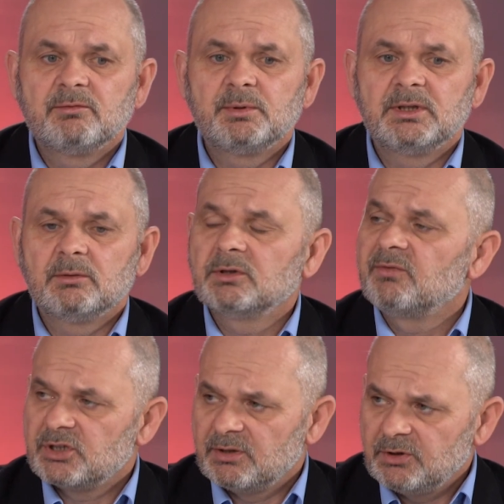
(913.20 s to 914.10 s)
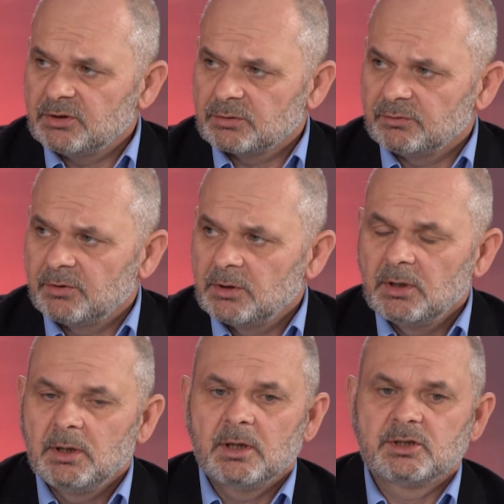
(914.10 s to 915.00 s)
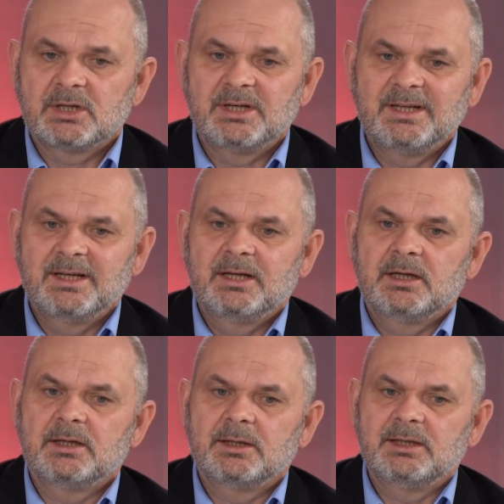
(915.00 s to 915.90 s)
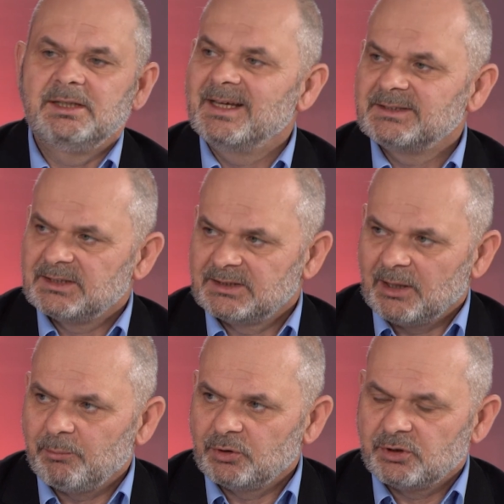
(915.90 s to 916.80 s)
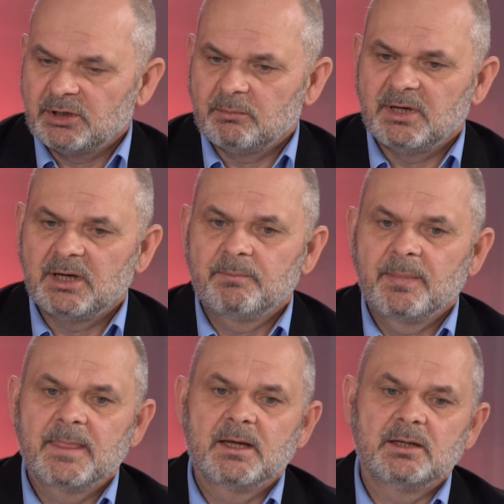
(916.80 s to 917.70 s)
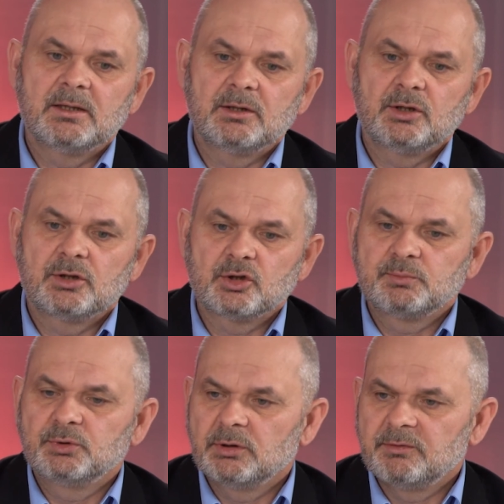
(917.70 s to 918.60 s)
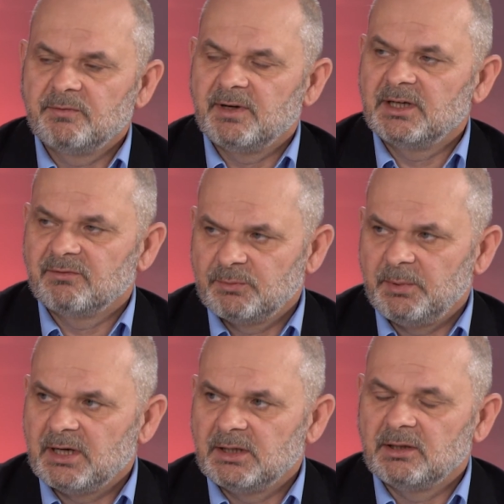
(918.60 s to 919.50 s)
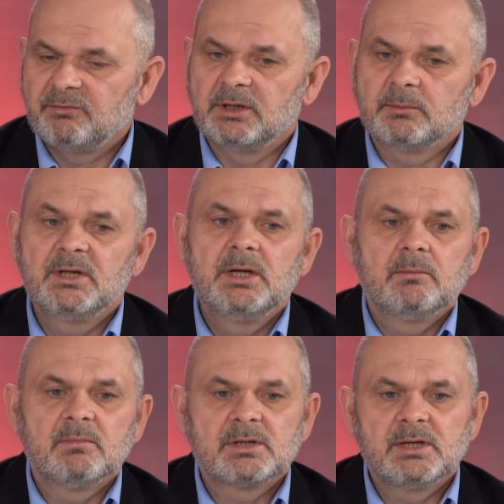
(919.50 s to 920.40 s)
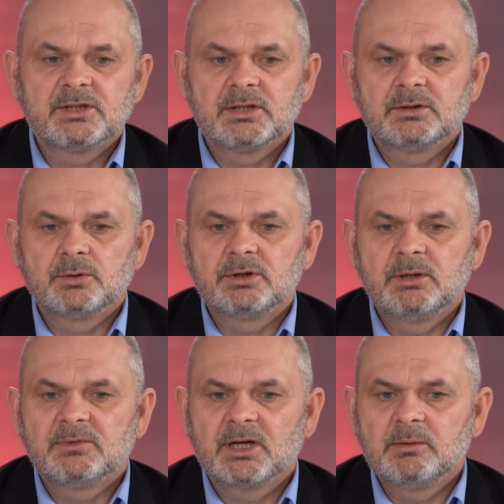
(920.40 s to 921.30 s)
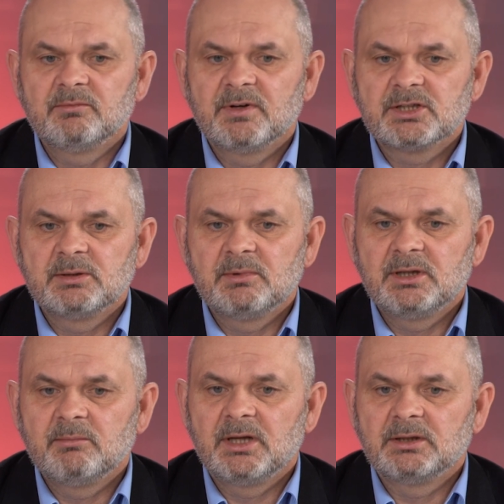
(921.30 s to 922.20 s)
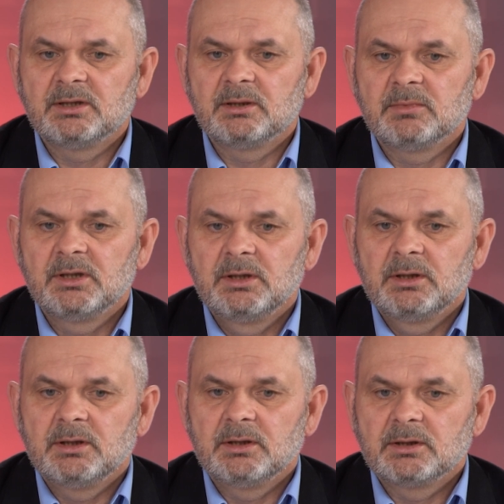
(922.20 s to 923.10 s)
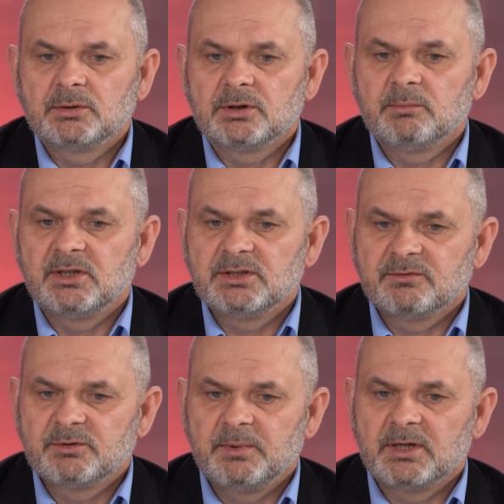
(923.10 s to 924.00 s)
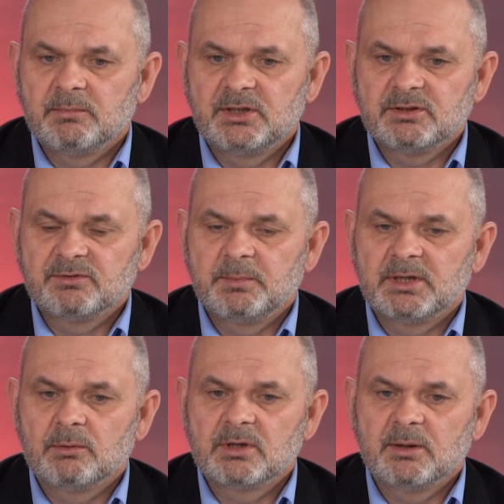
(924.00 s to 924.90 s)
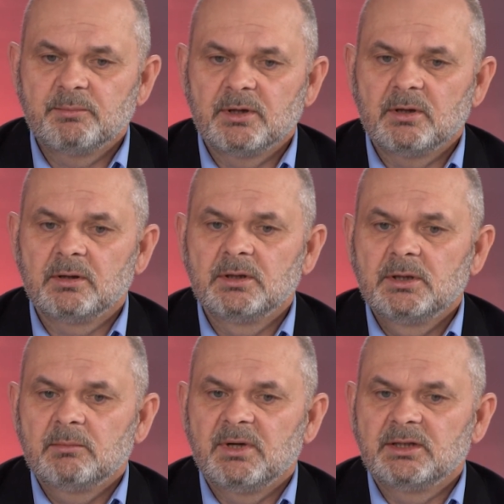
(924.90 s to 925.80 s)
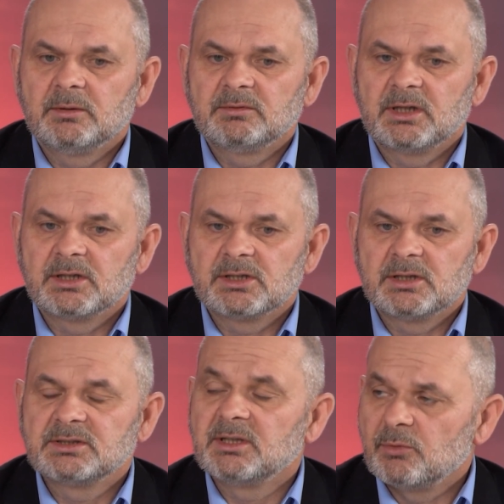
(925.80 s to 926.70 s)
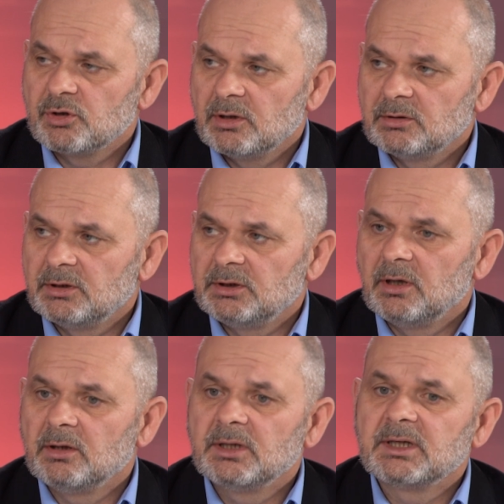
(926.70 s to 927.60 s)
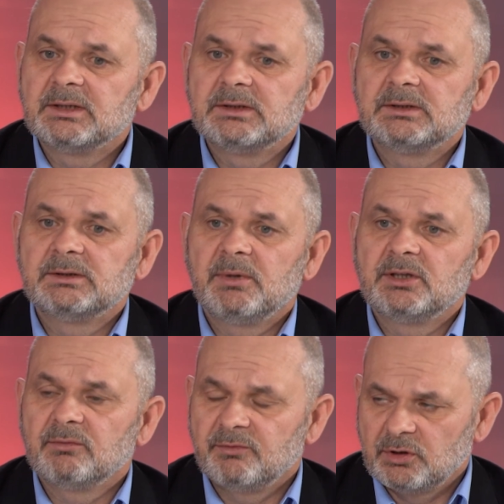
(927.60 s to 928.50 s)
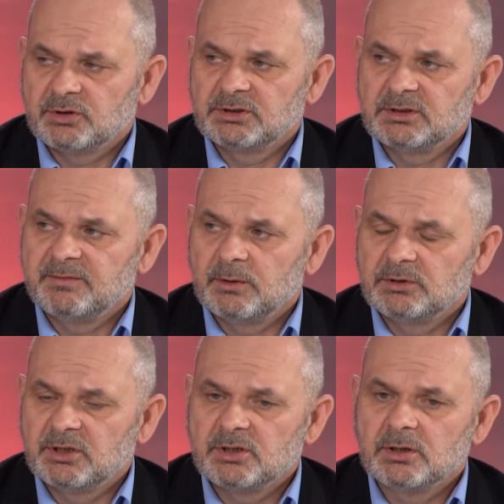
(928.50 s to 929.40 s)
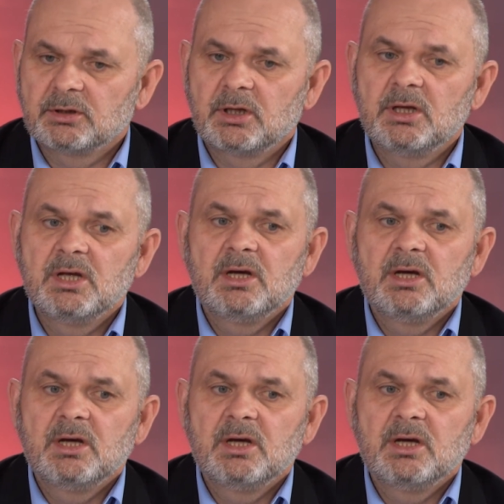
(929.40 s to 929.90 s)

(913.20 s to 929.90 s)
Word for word: wpłynęło 200 wniosków. Czyli e, jest ta potrzeba e, rozbudowywania, wspierania firm. Myślę, że drugim takim ważnym elementem E, który będzie, wspier będzie wspierał KPO, będą także samorządy i one e, będą wykorzystywały te środki